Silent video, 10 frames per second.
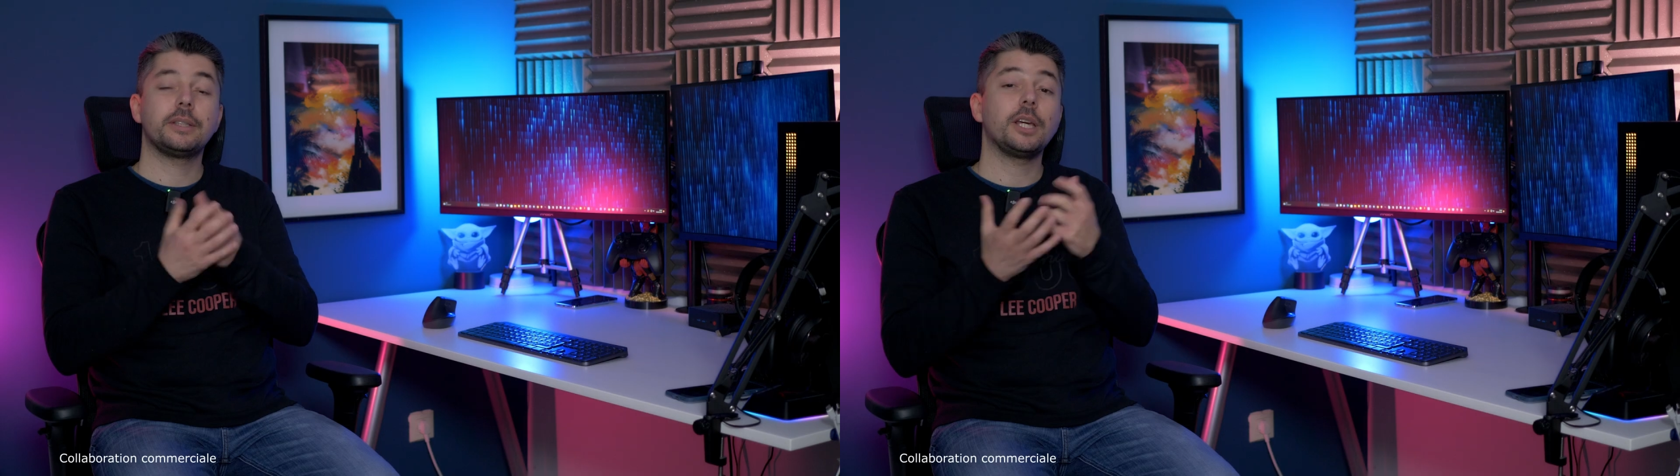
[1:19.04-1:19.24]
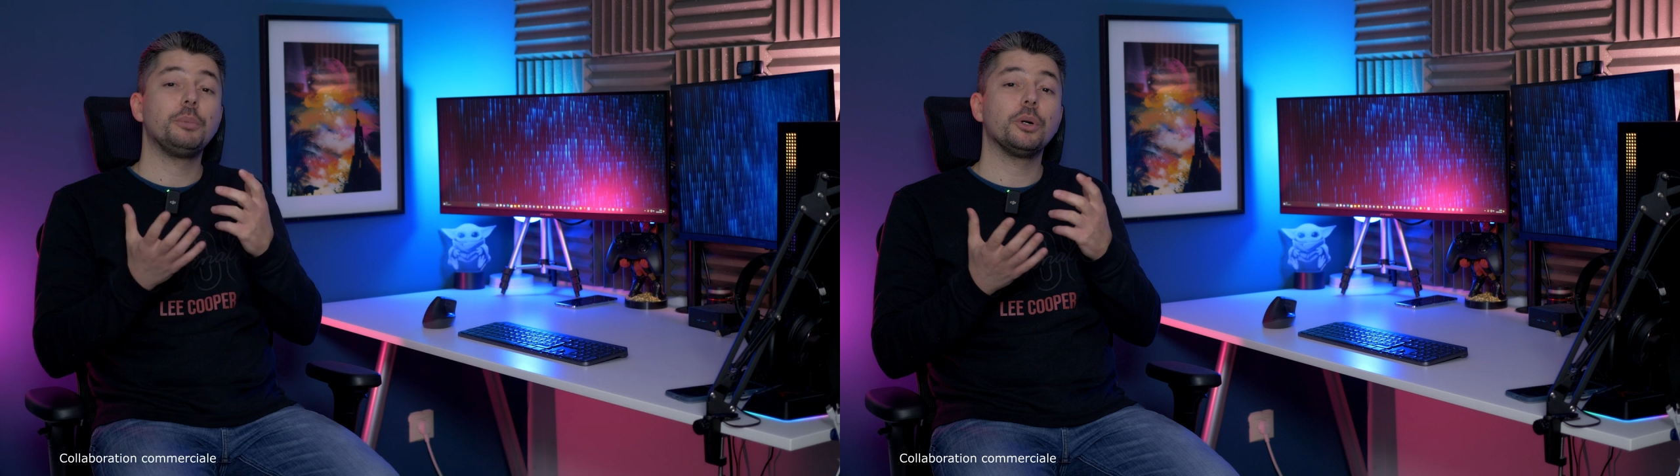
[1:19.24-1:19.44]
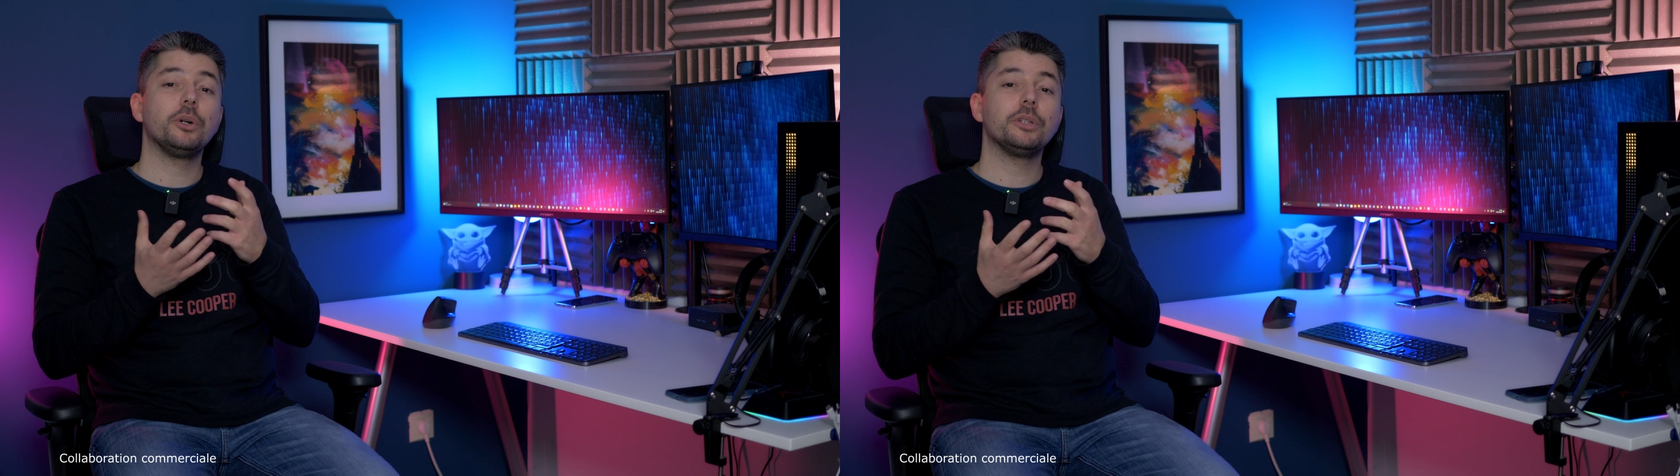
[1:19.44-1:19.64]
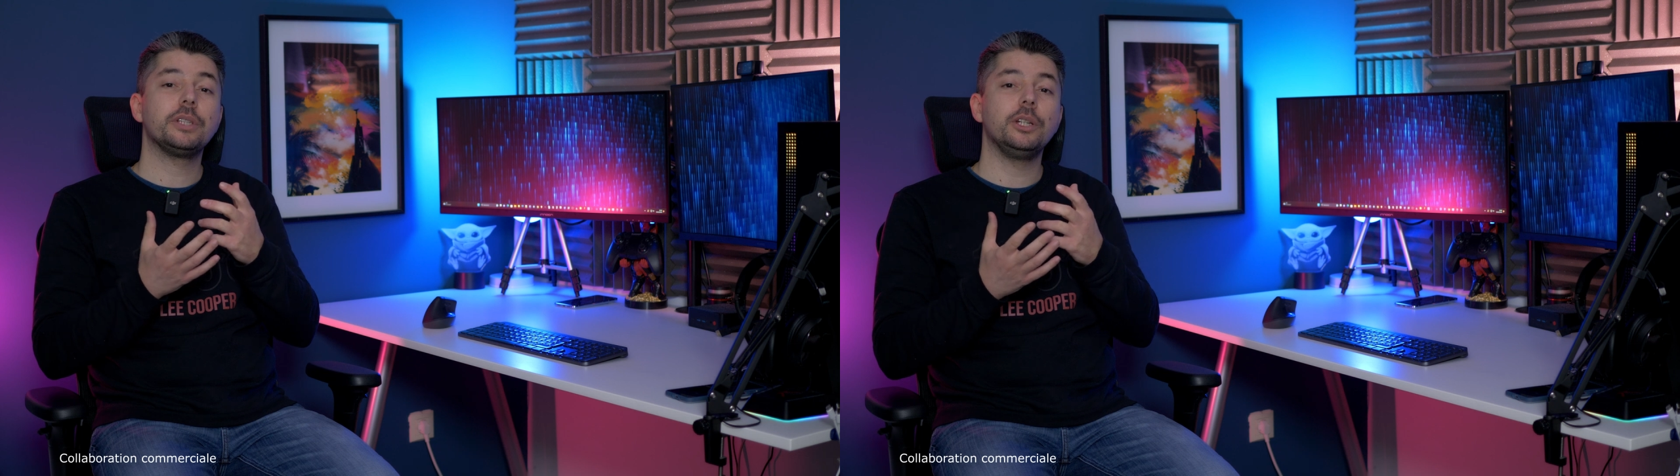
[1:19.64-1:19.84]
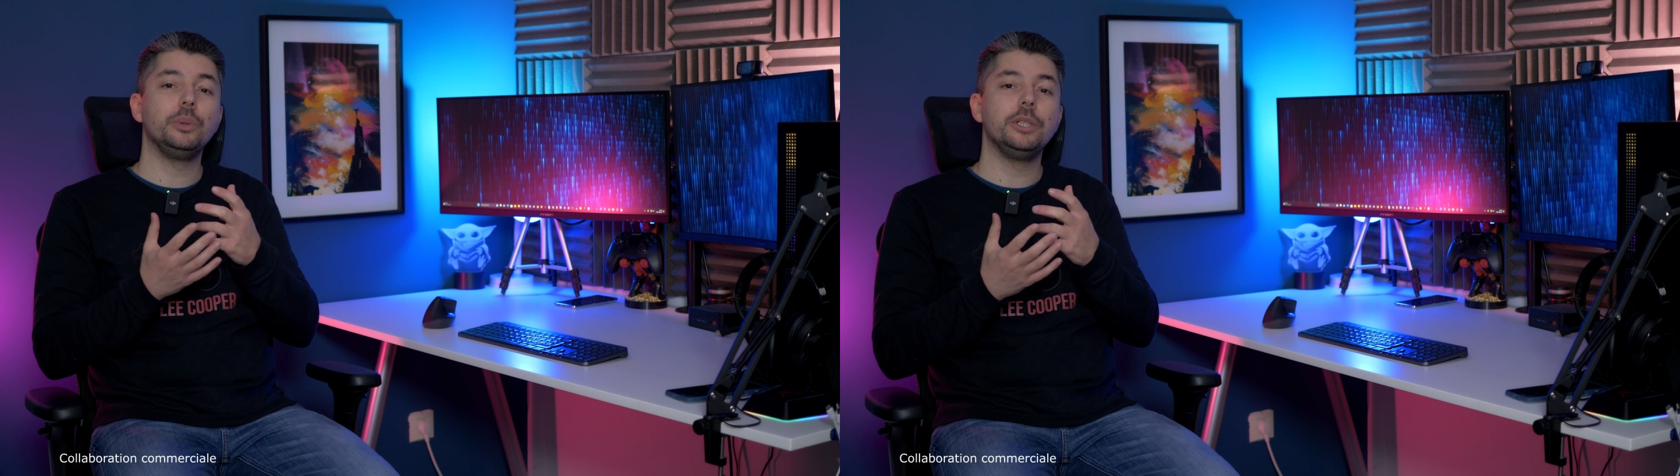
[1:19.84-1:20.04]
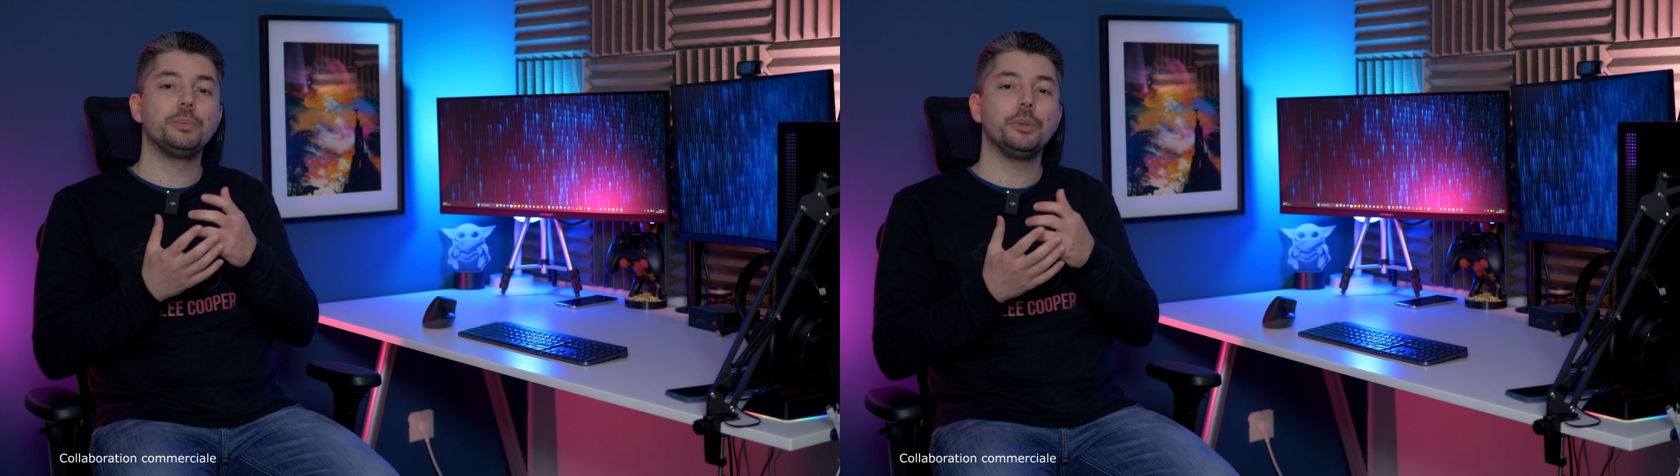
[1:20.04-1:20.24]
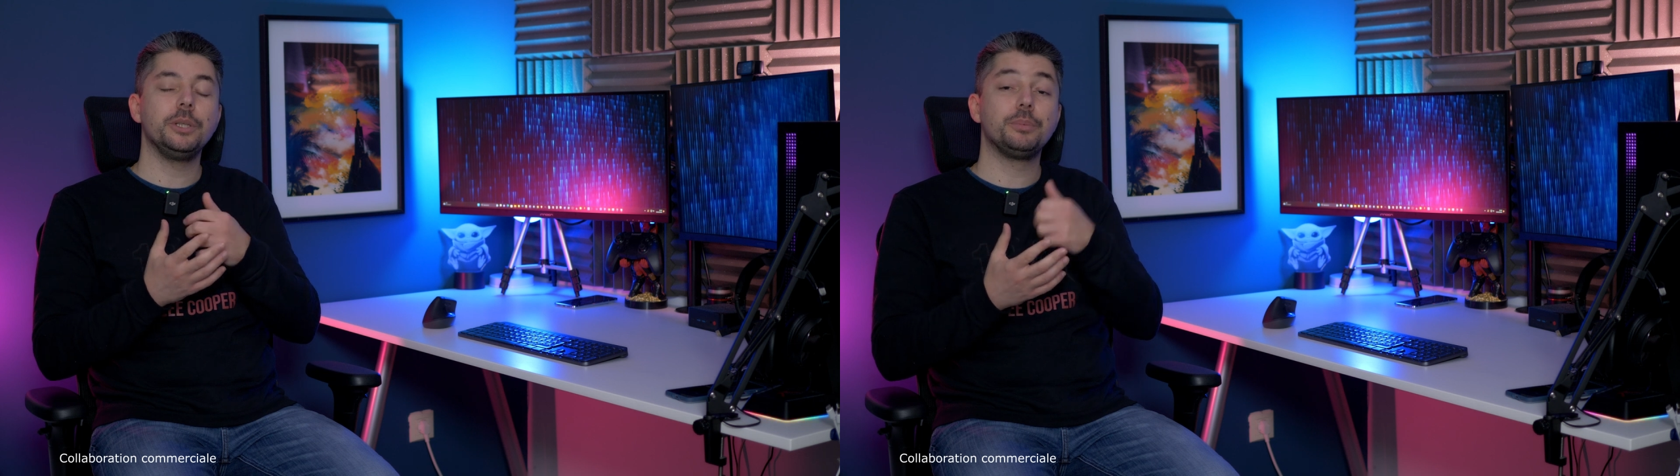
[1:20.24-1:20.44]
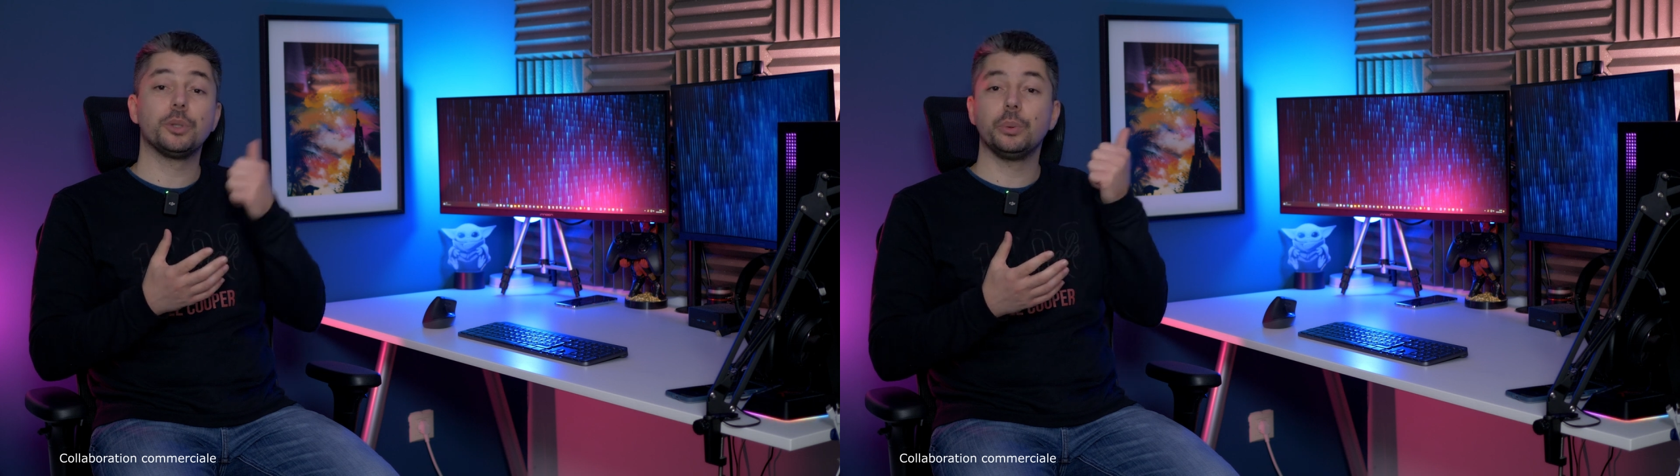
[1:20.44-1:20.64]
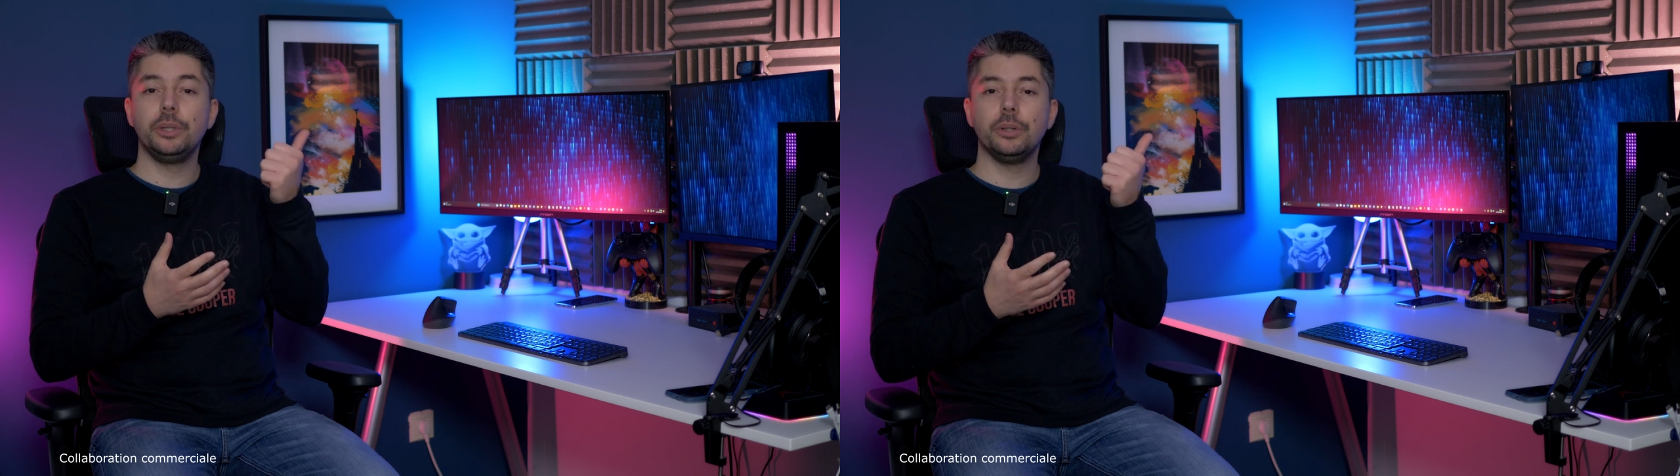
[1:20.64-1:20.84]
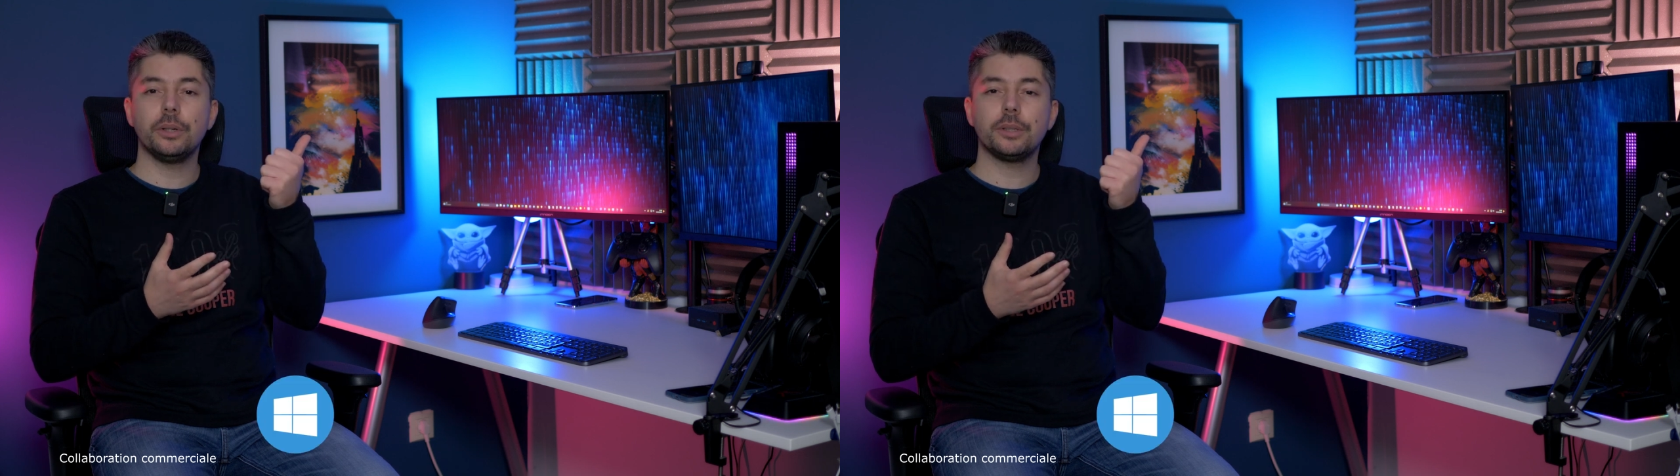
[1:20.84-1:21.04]
CyberGhost est lui disponible sur
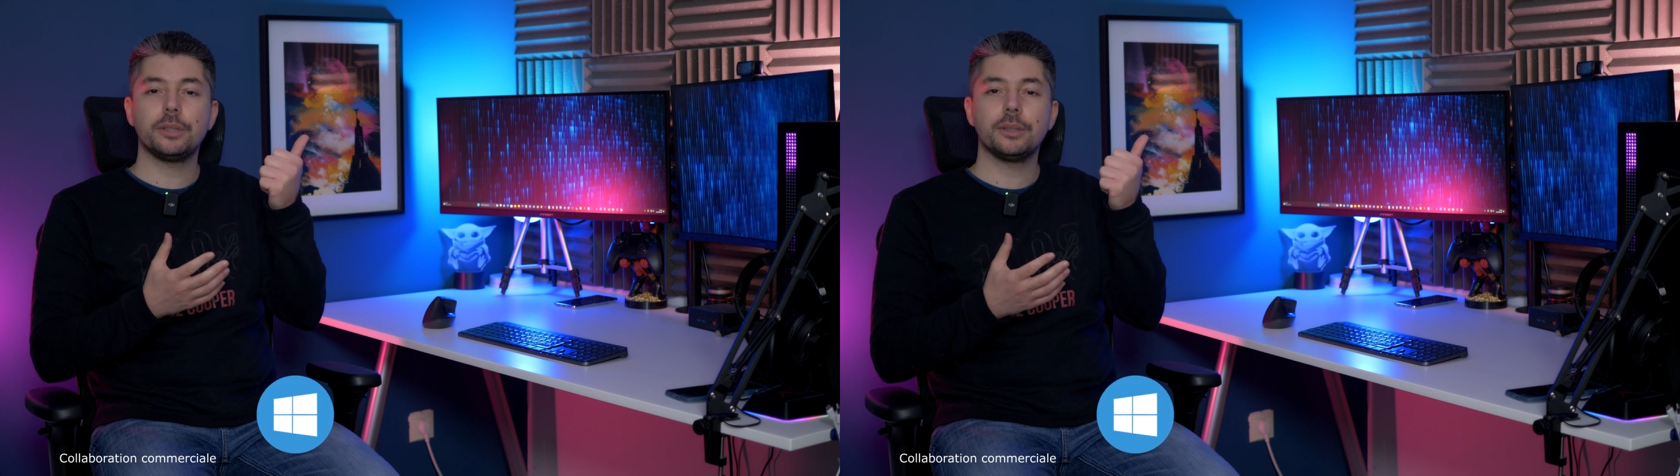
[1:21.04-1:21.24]
Windows,